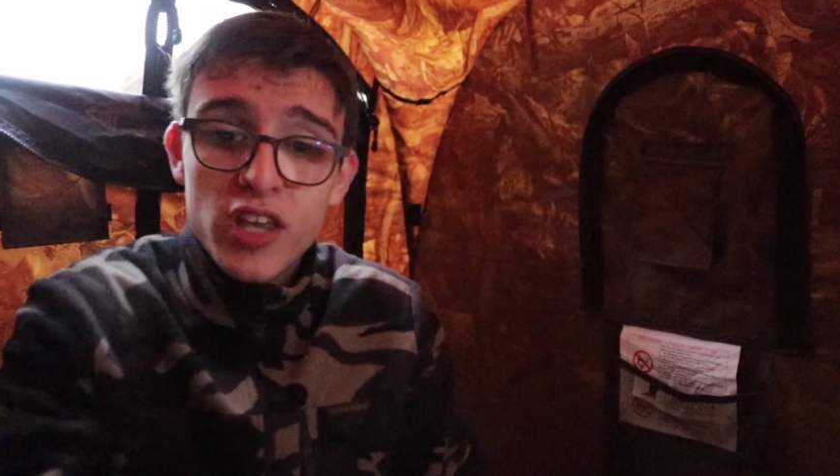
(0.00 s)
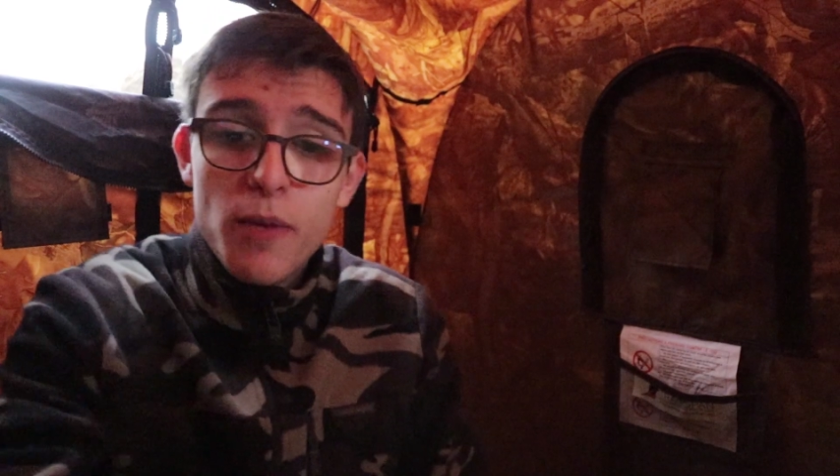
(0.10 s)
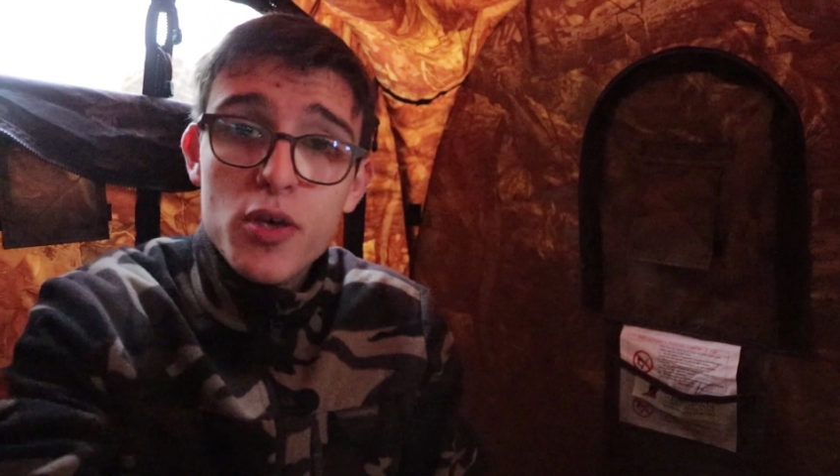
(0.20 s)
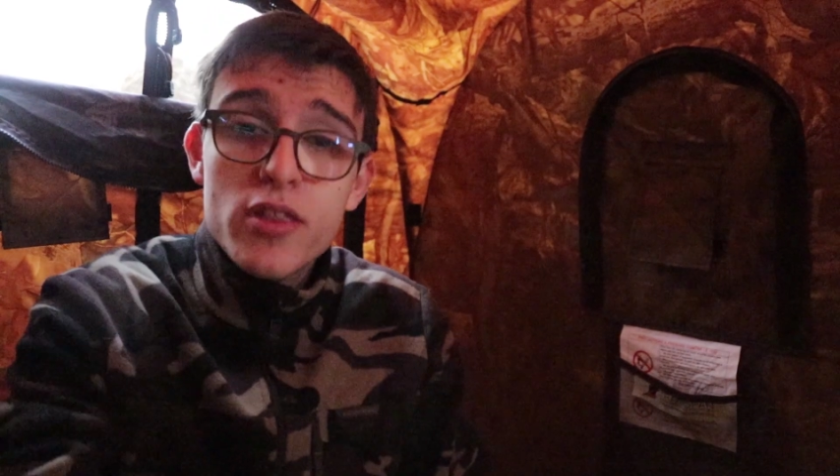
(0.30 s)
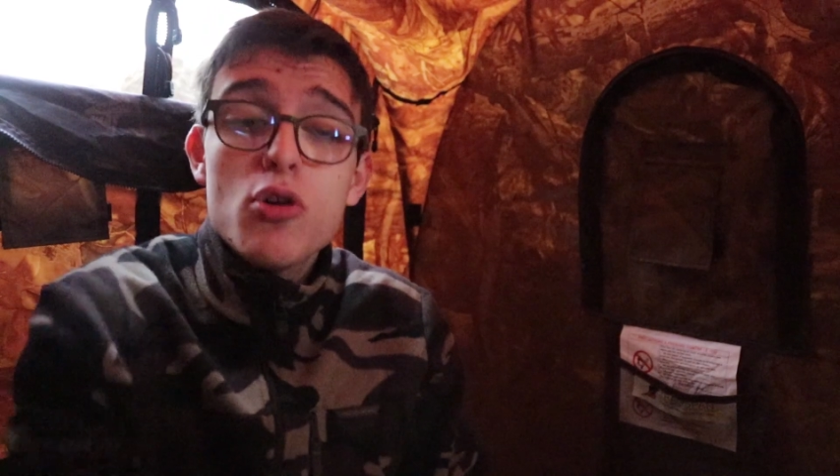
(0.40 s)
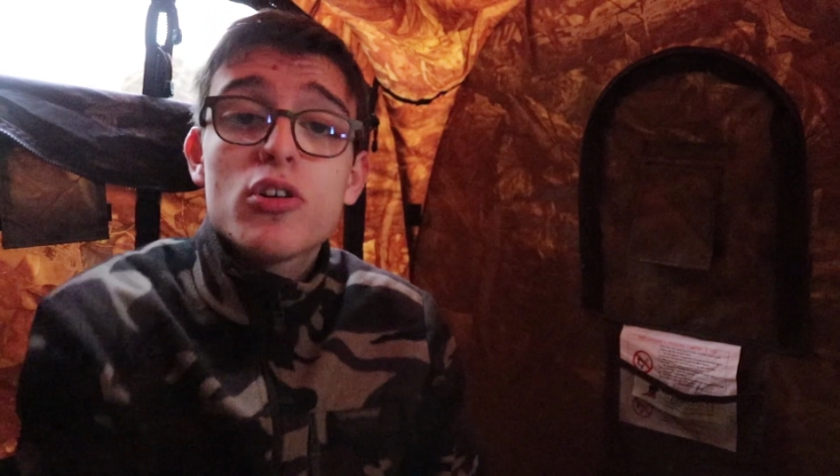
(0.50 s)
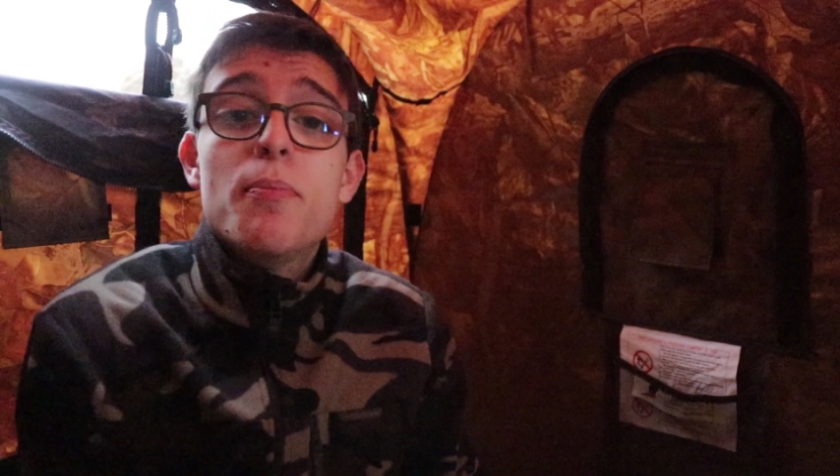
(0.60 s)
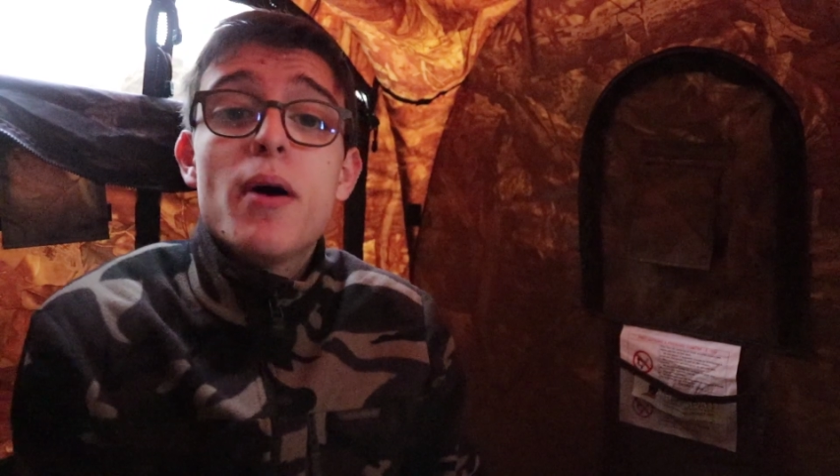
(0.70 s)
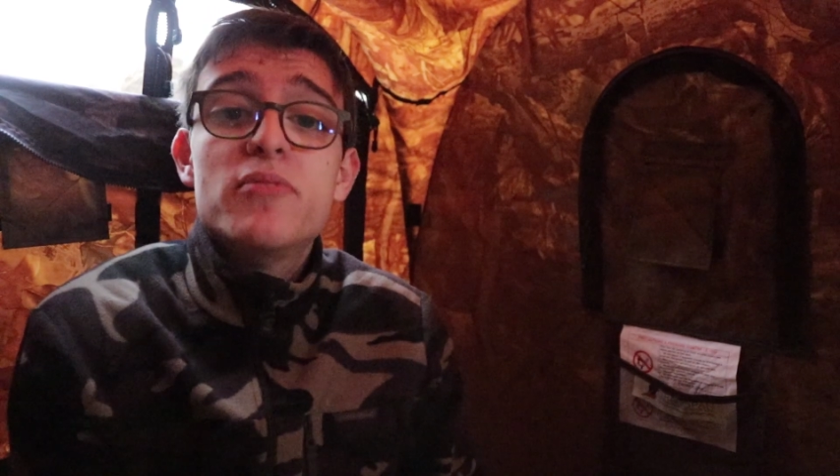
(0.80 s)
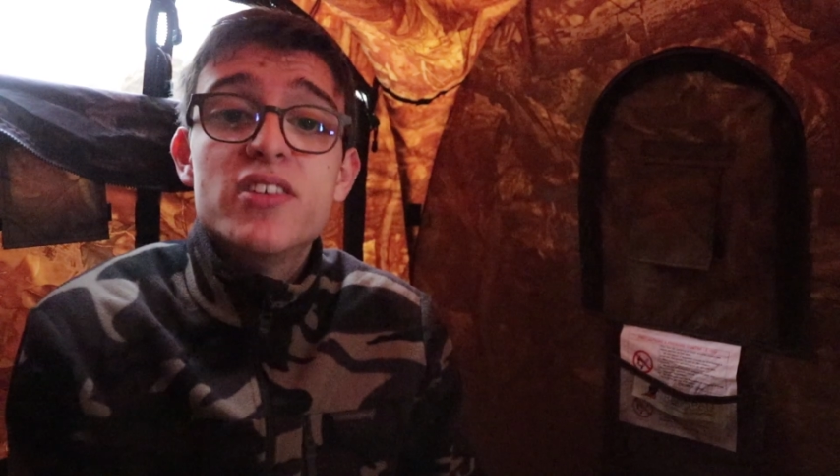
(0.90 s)
trépied, d'ailleurs, qui
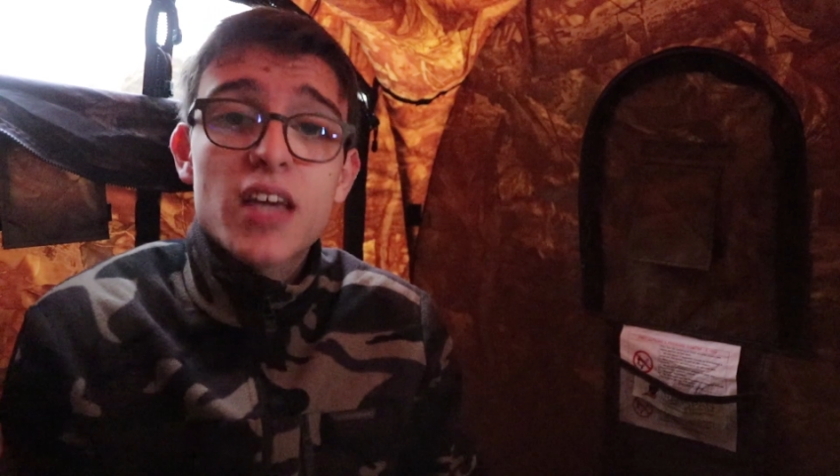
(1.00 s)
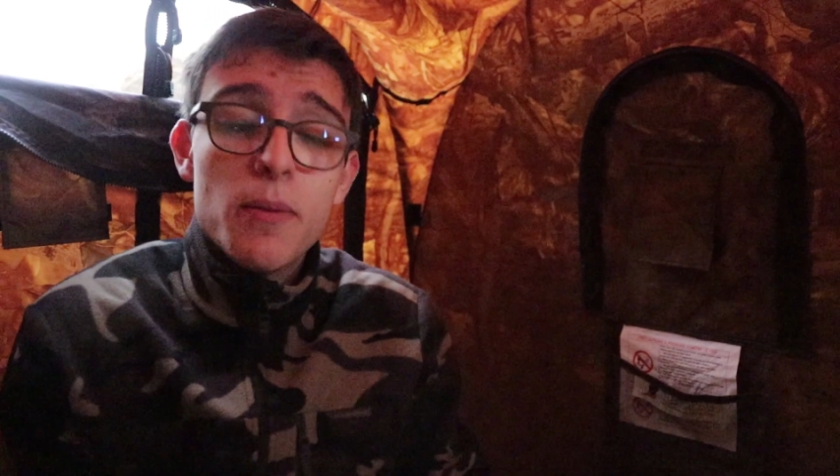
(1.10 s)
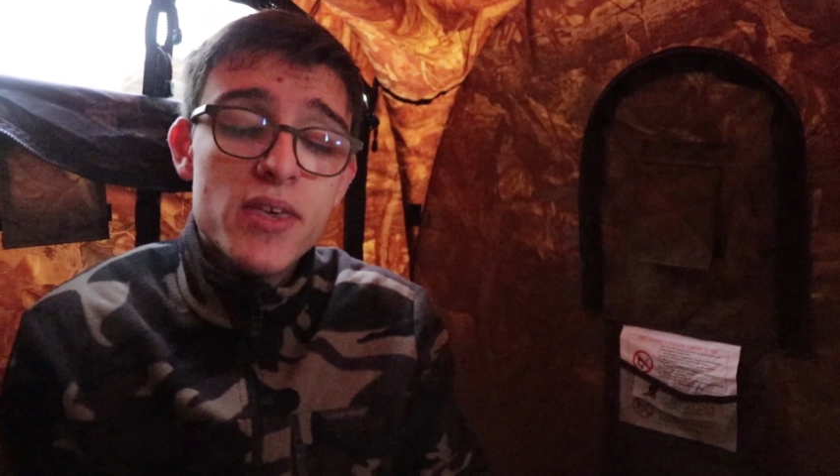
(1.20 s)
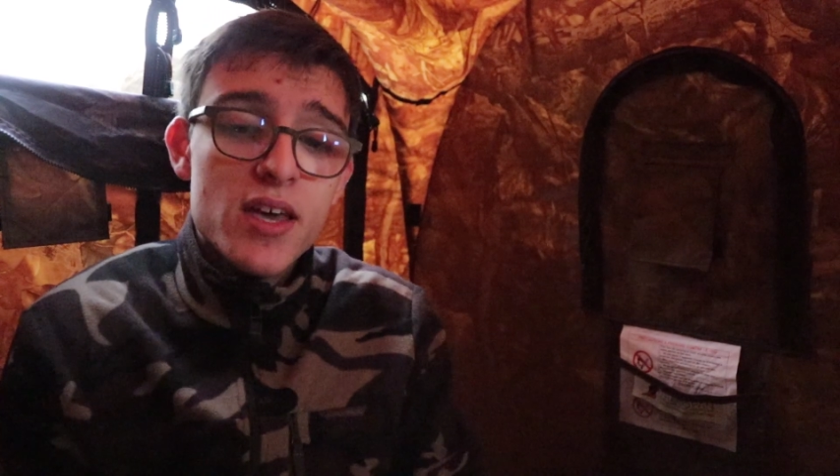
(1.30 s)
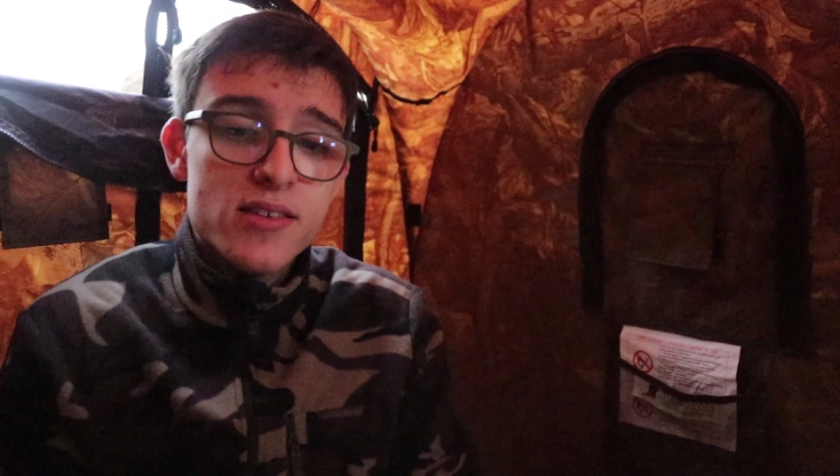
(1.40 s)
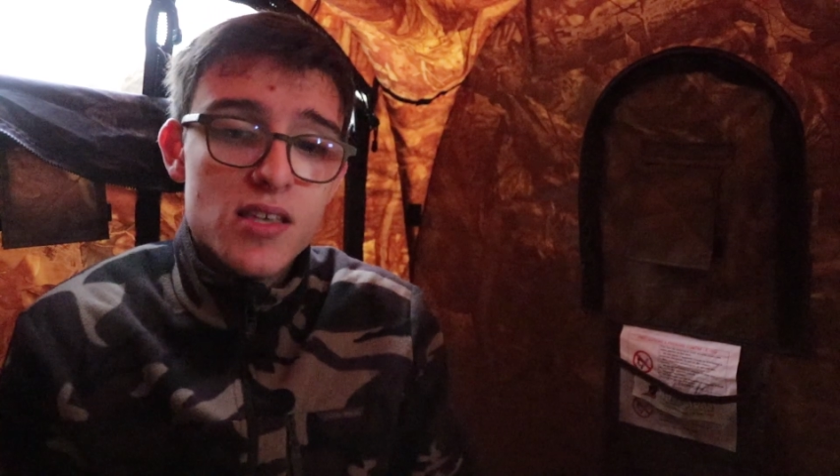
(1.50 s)
n'est pas un petit trépied,